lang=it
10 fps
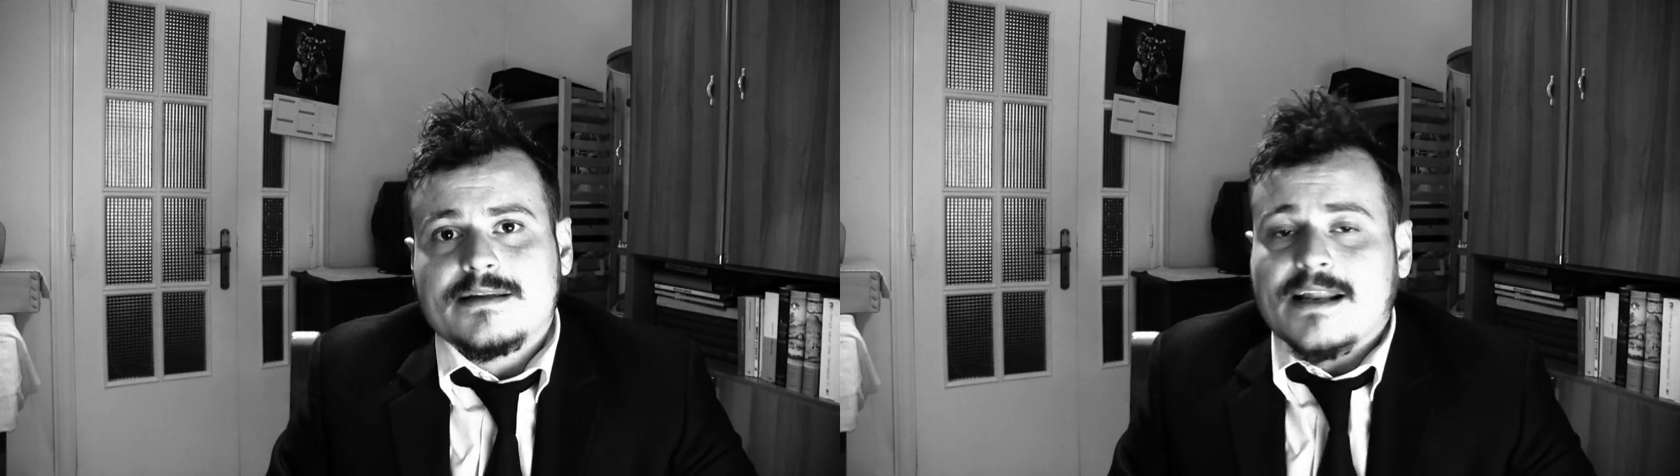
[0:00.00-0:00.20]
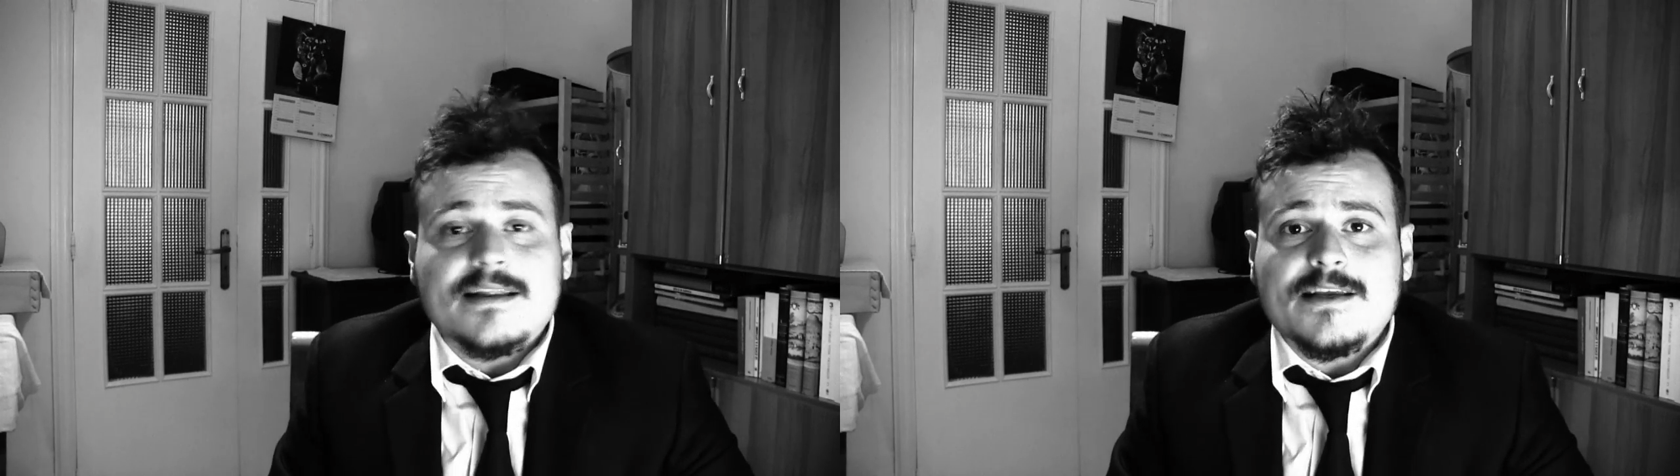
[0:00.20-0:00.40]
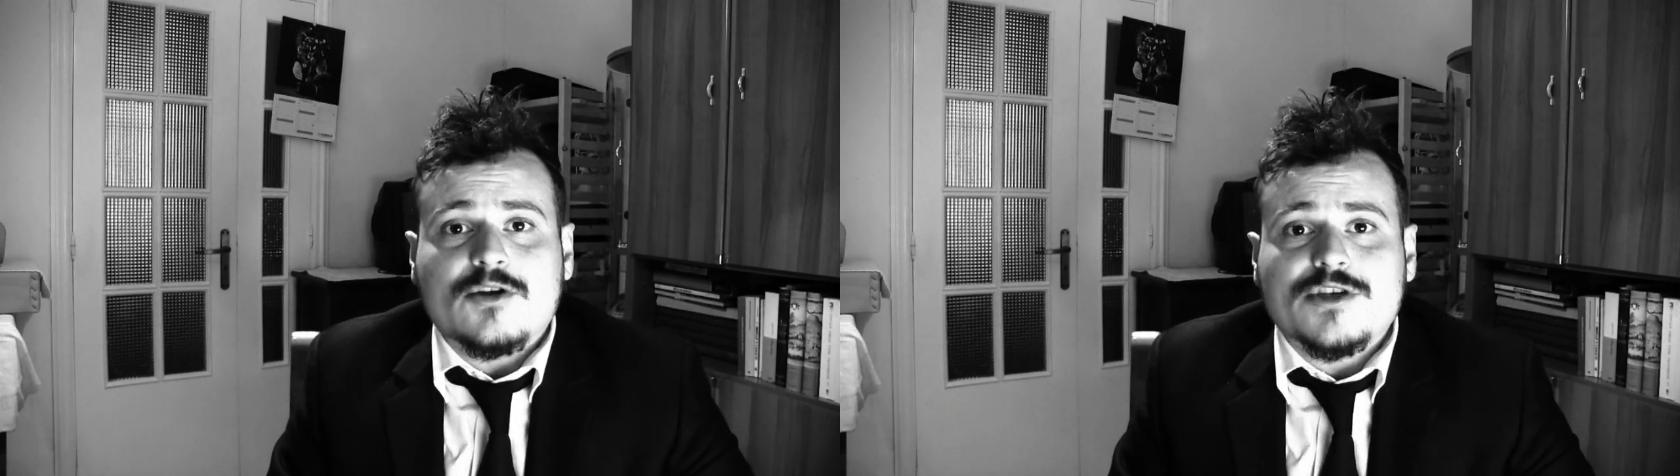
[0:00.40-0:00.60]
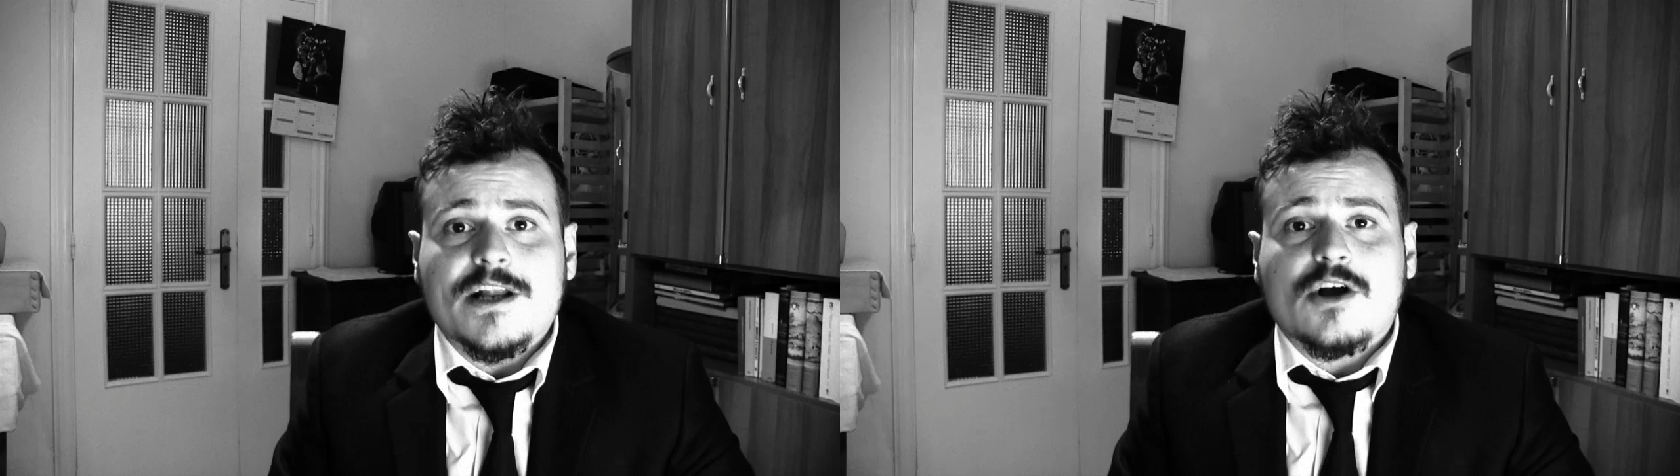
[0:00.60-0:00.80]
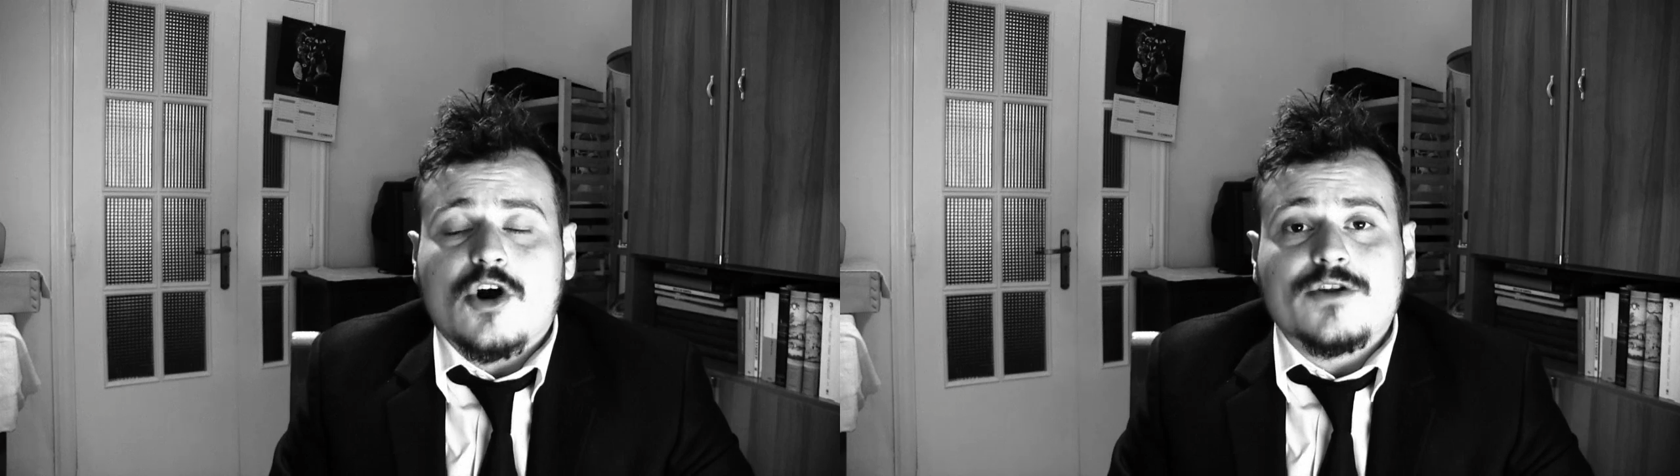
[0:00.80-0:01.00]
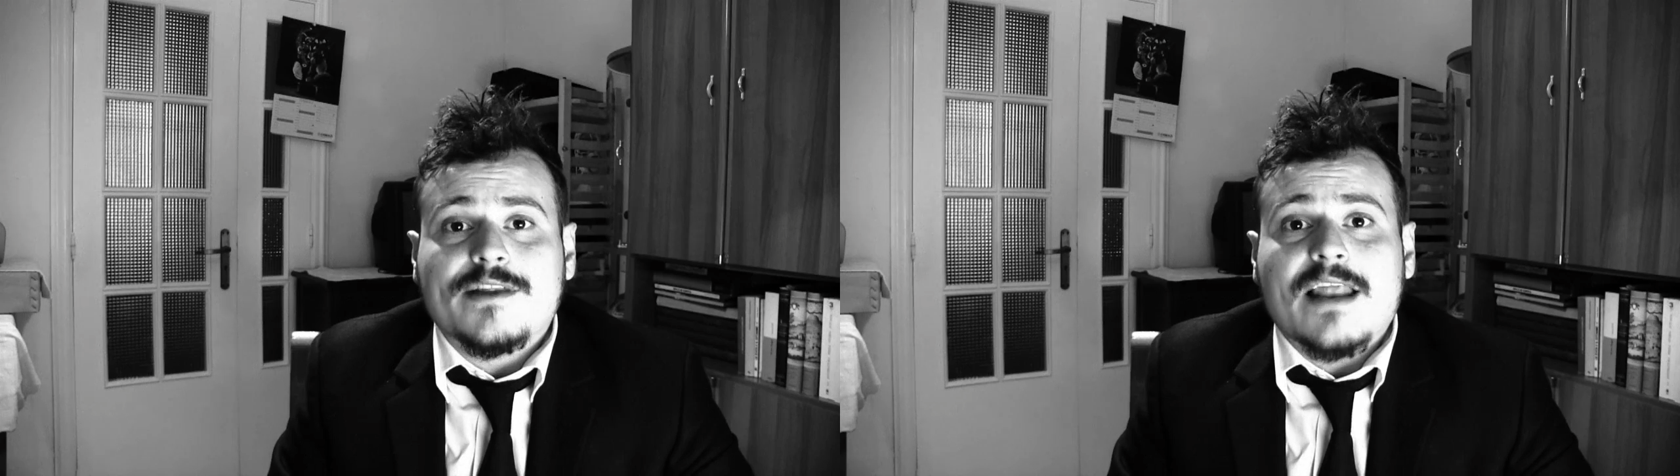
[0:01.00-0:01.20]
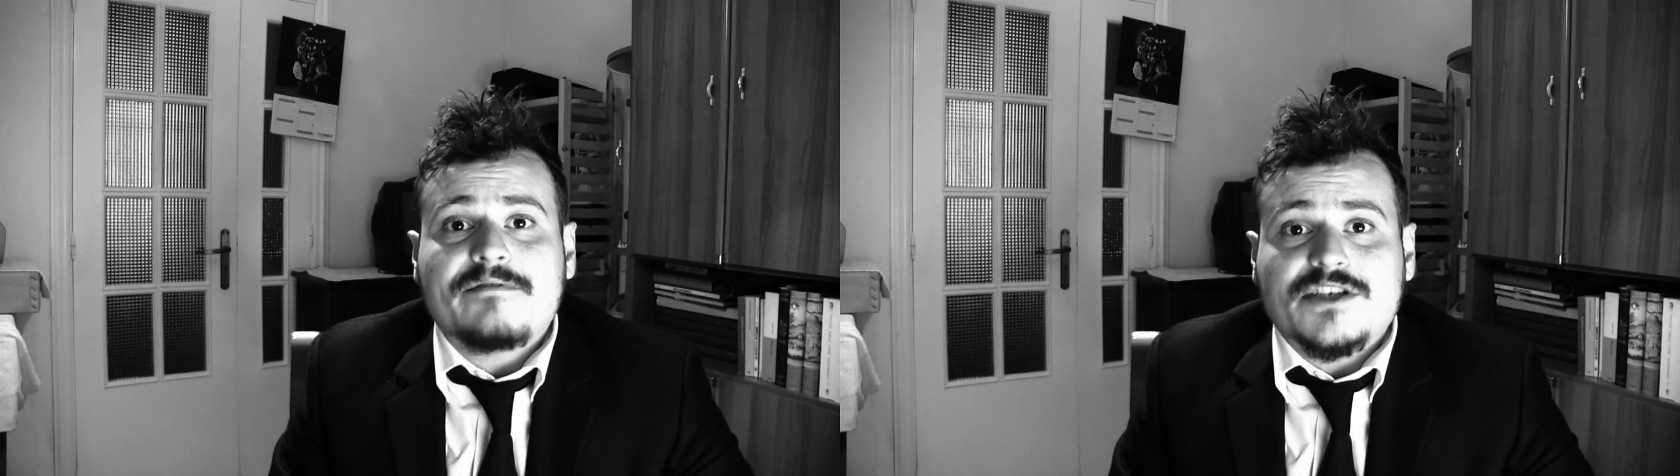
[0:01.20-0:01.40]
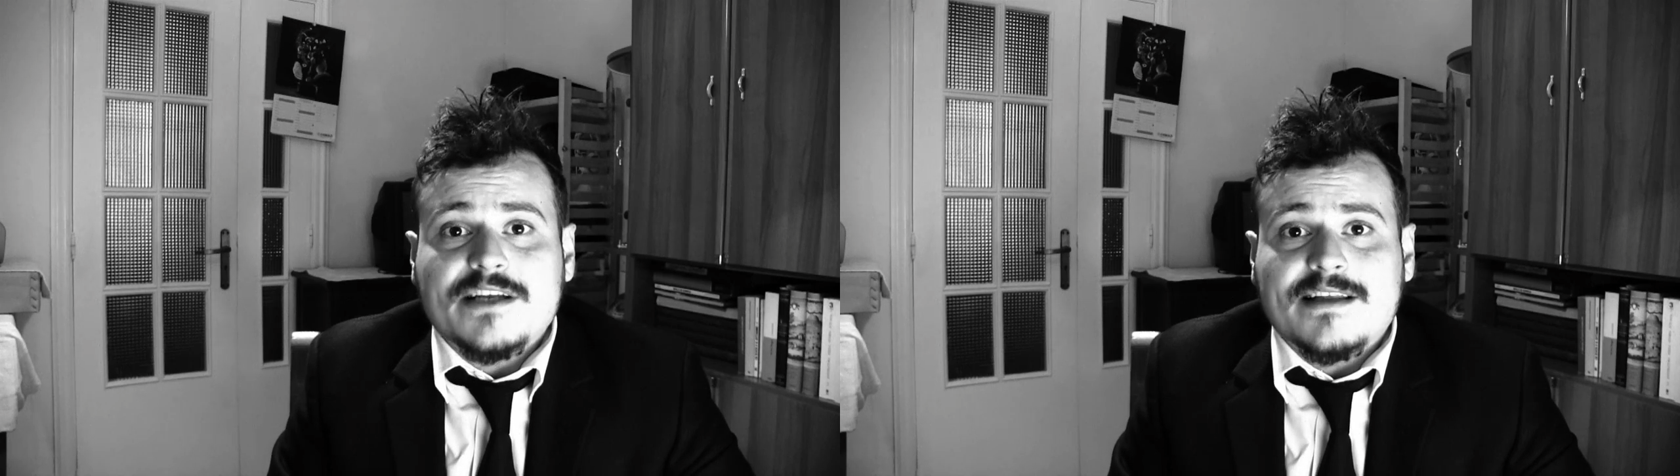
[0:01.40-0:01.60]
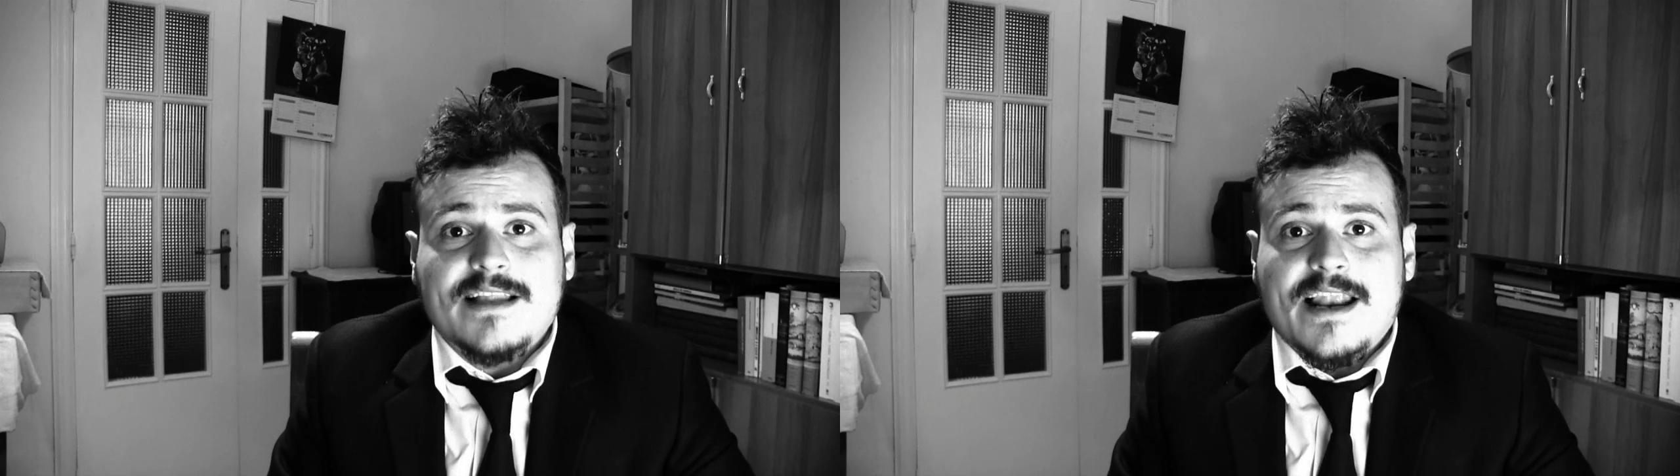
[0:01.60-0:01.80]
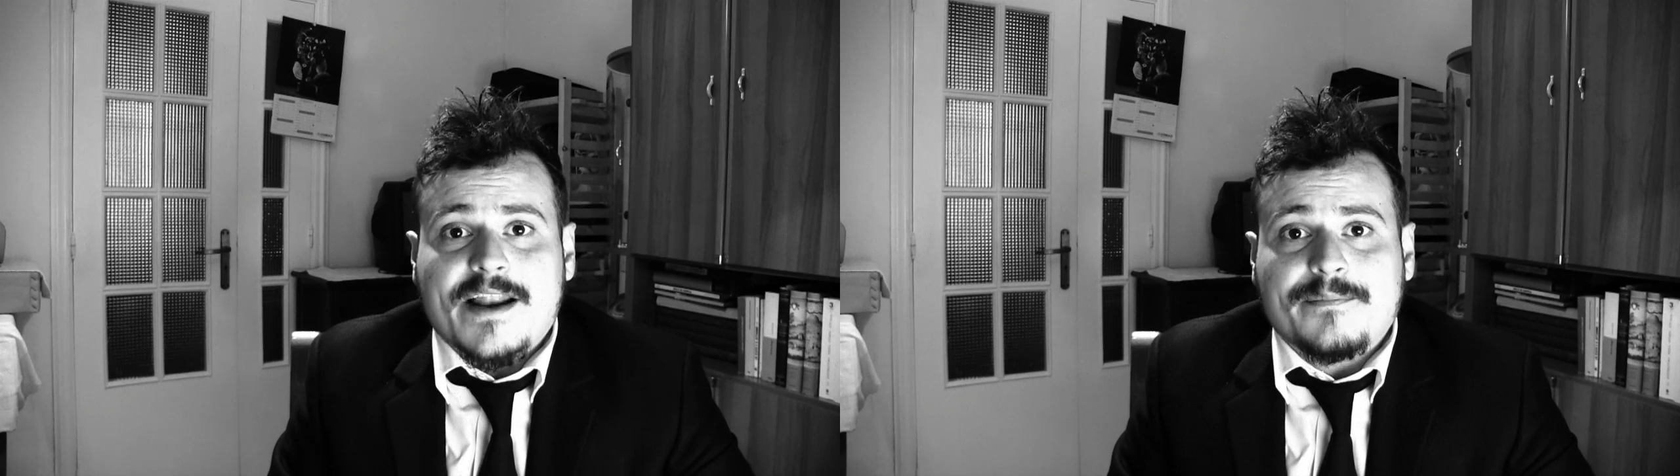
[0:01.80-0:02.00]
Tarantino ci racconta la vicenda della